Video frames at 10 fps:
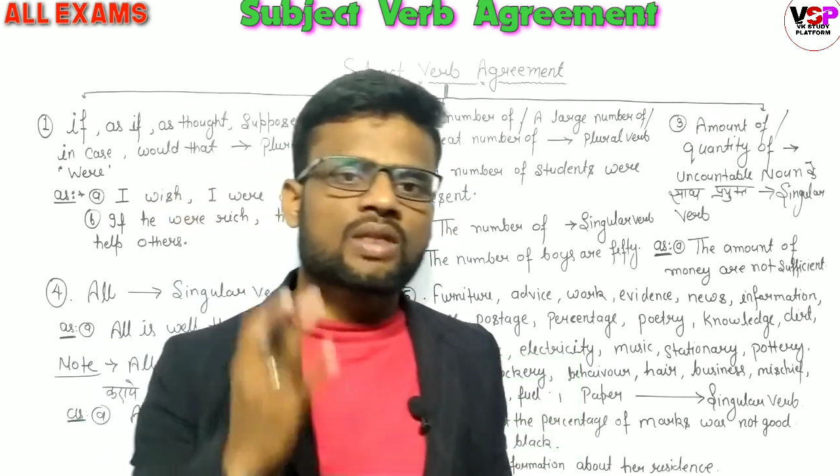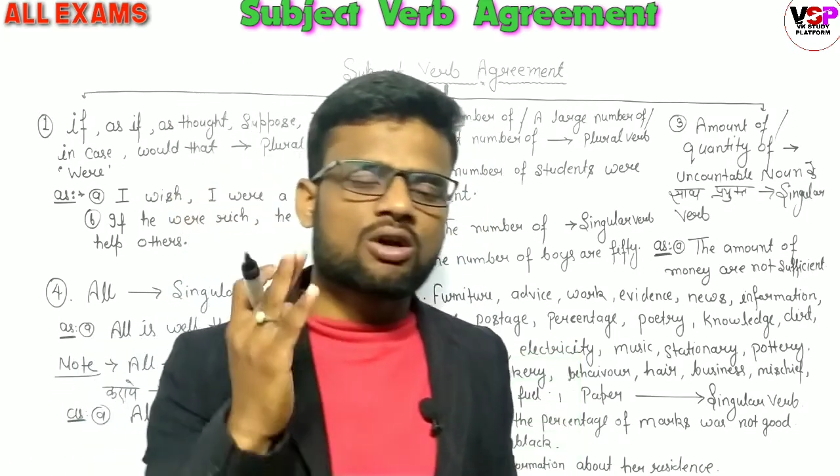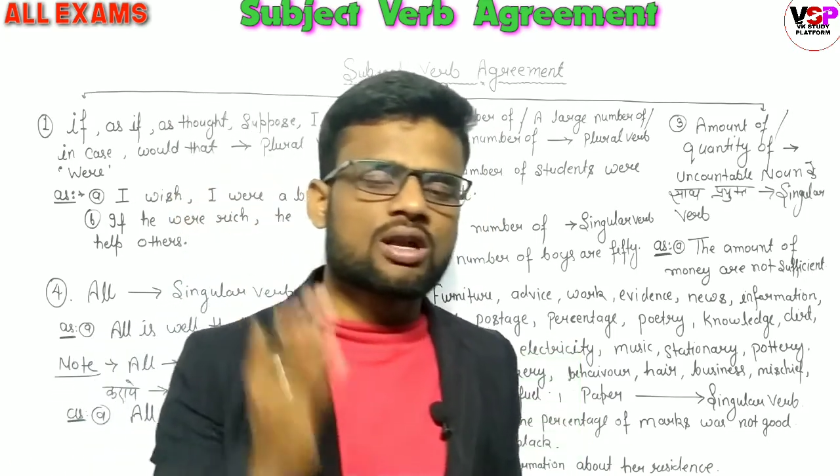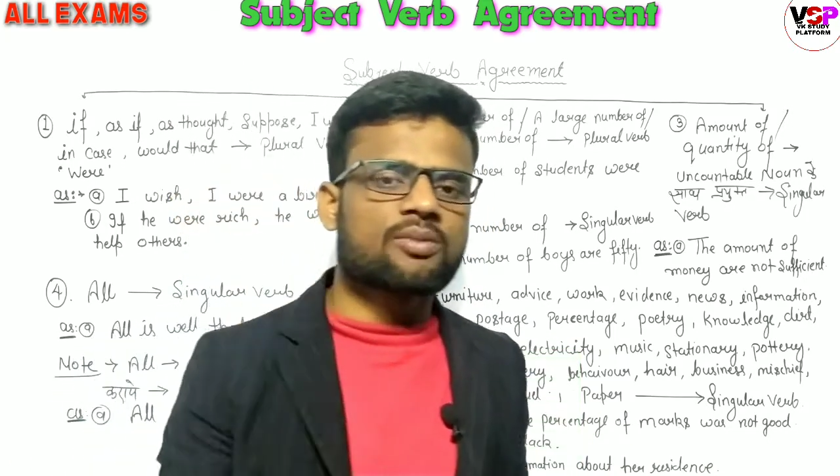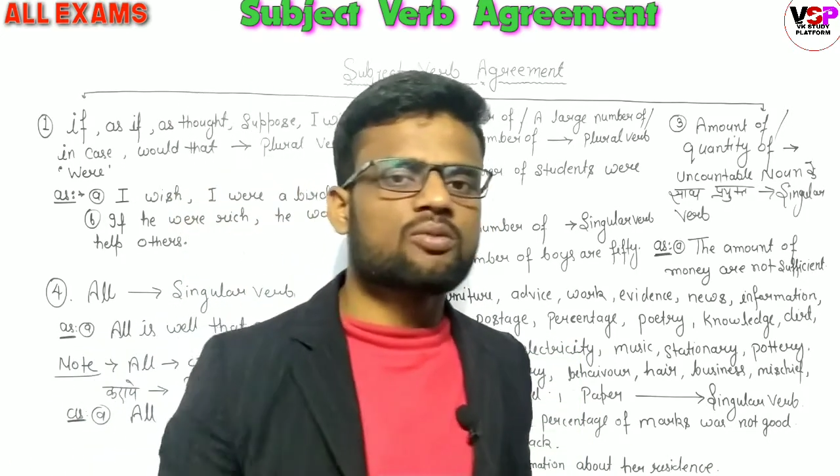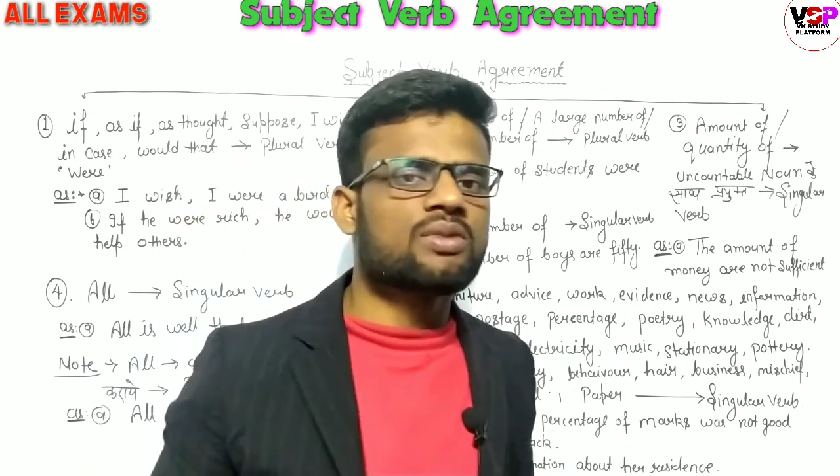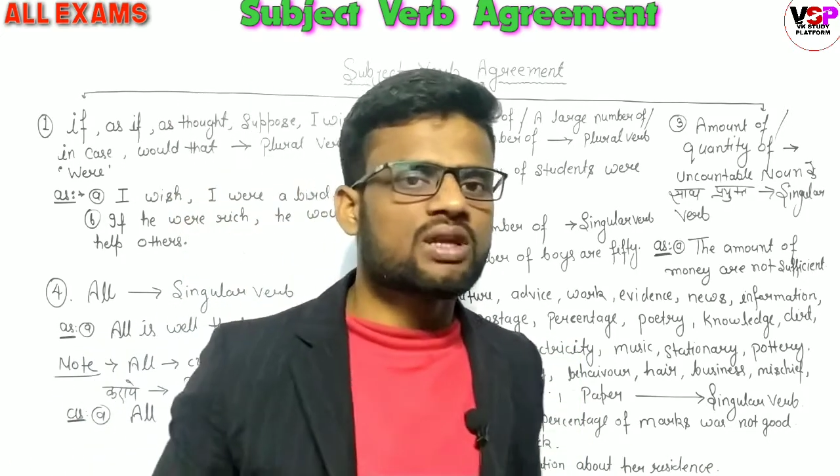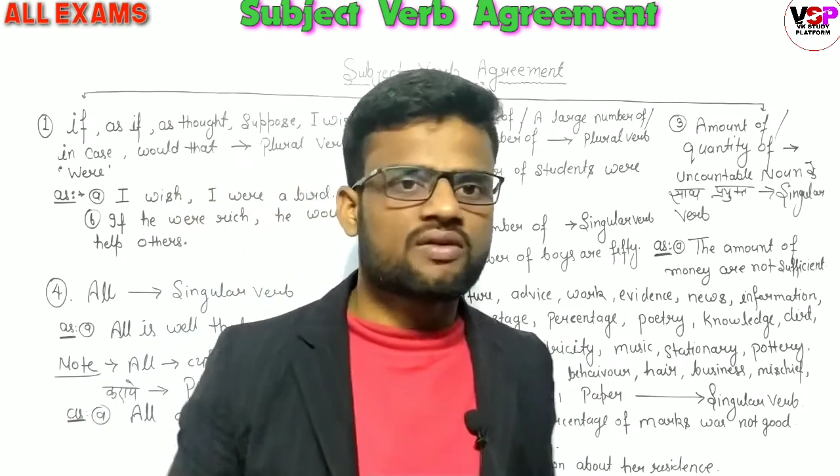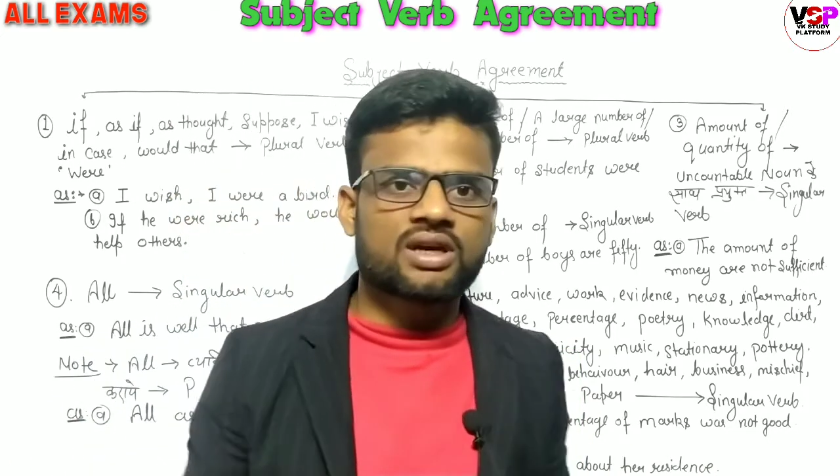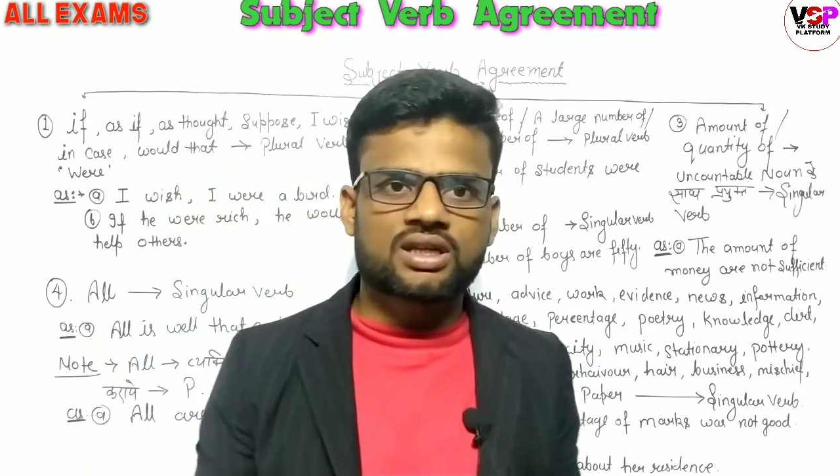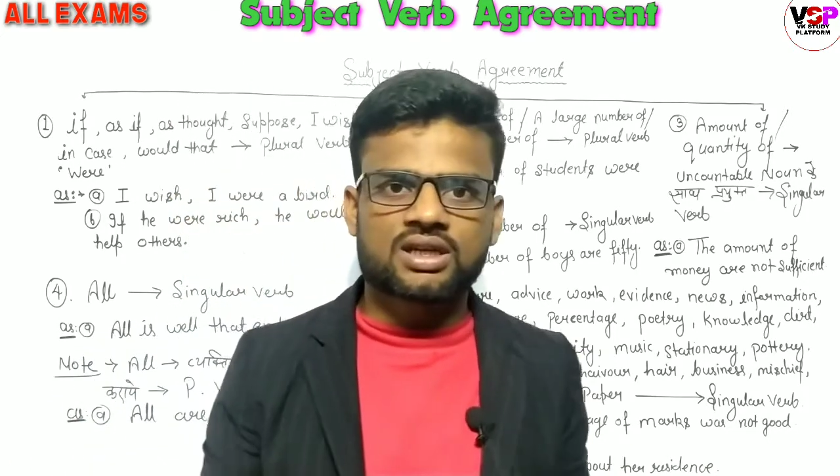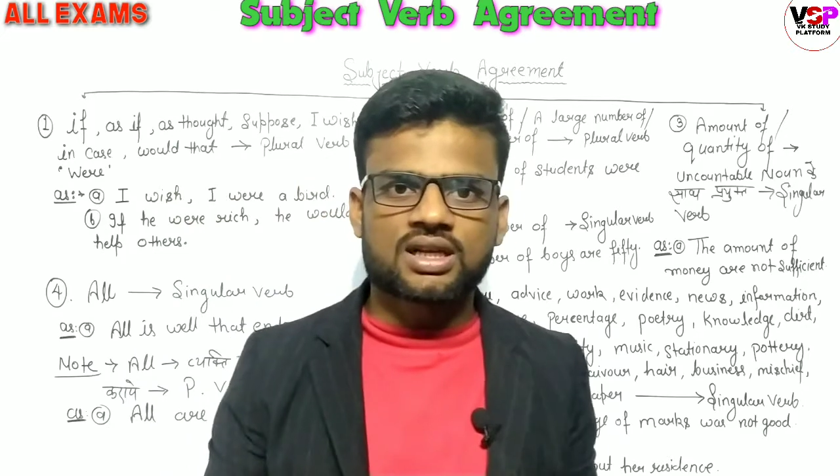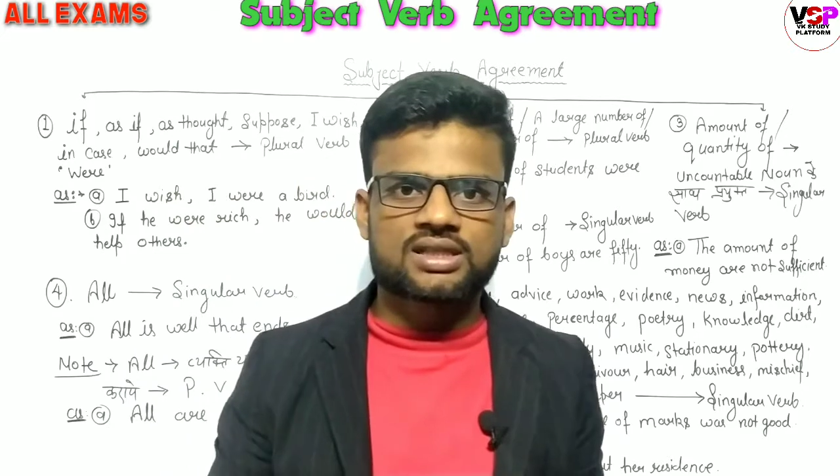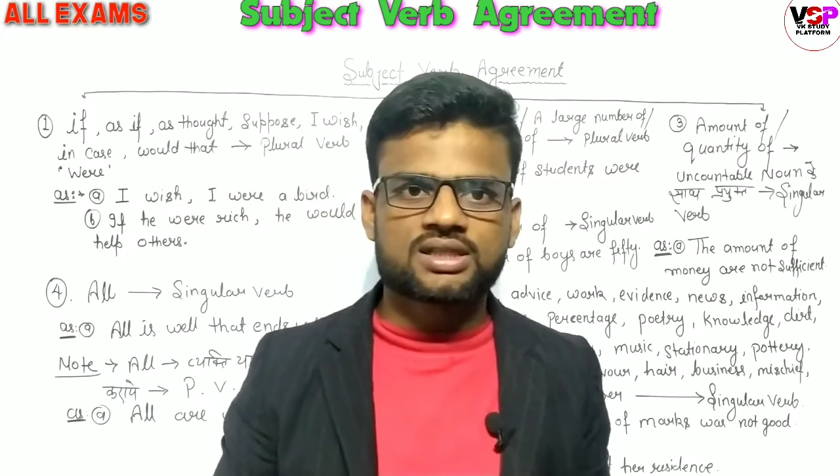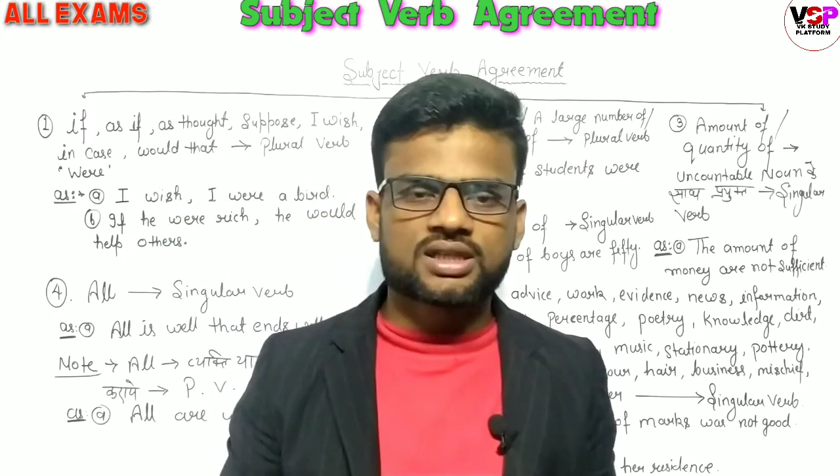और आपको मज़ा भी आ रहा था
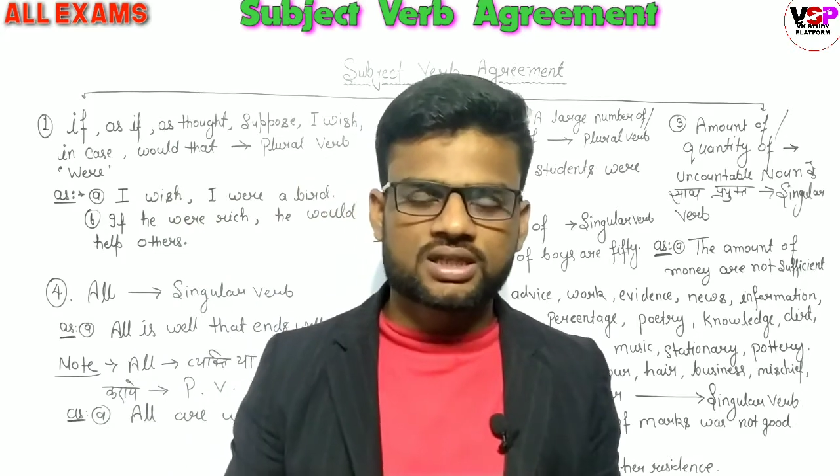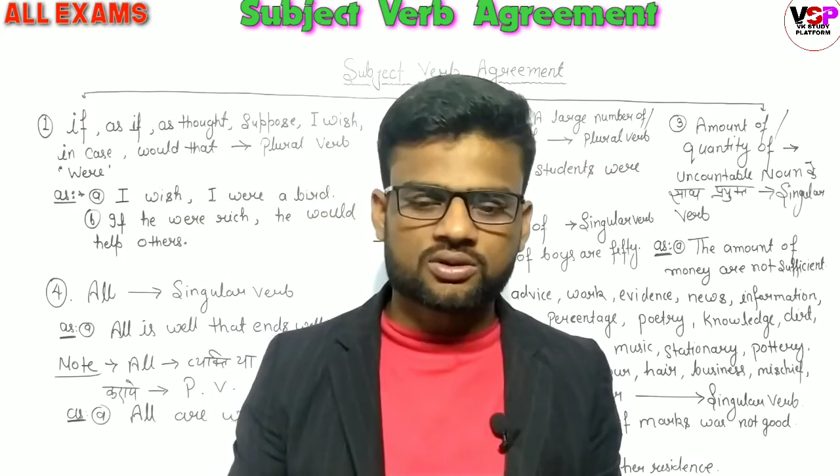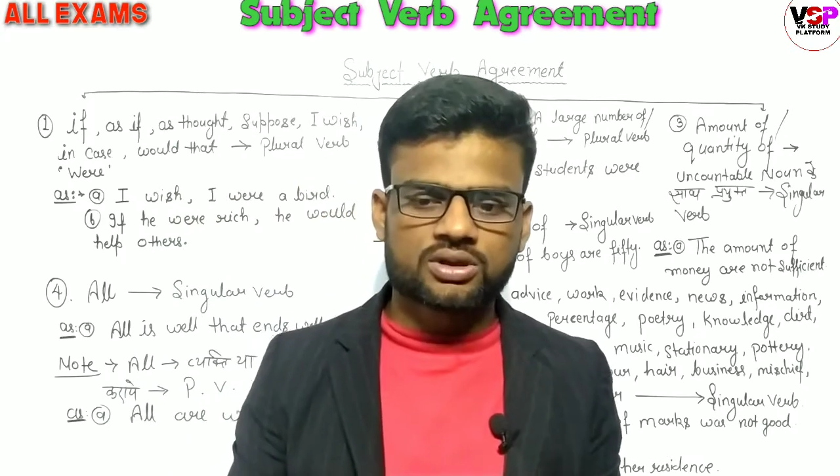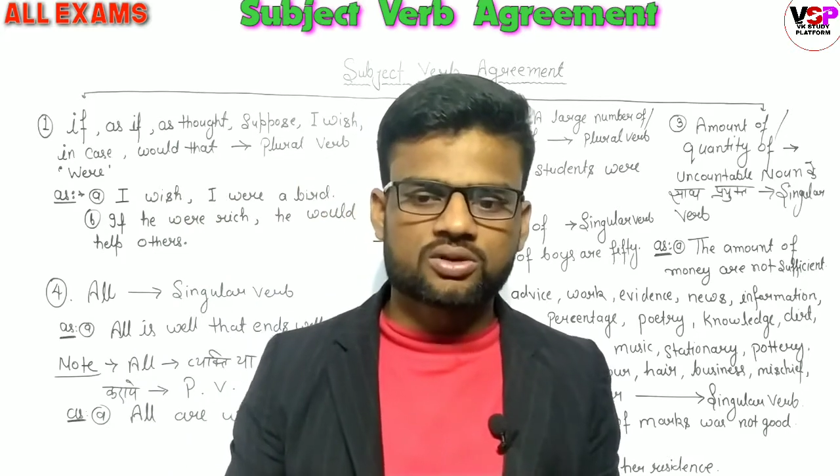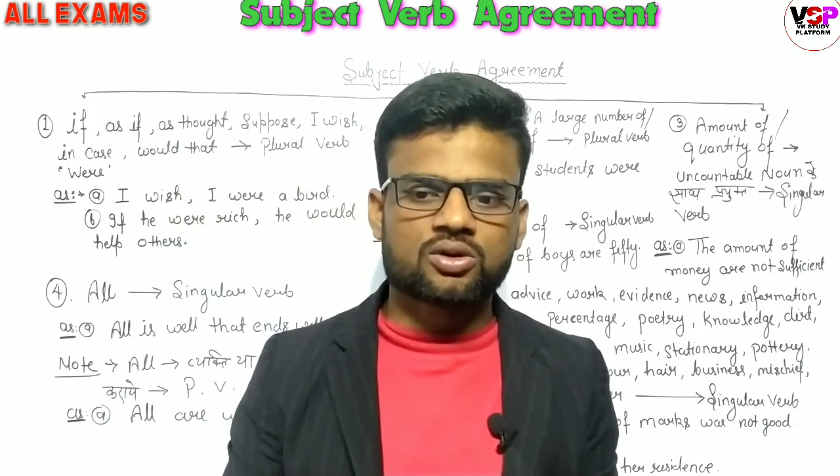क्लास देख रहे होंगे तो।,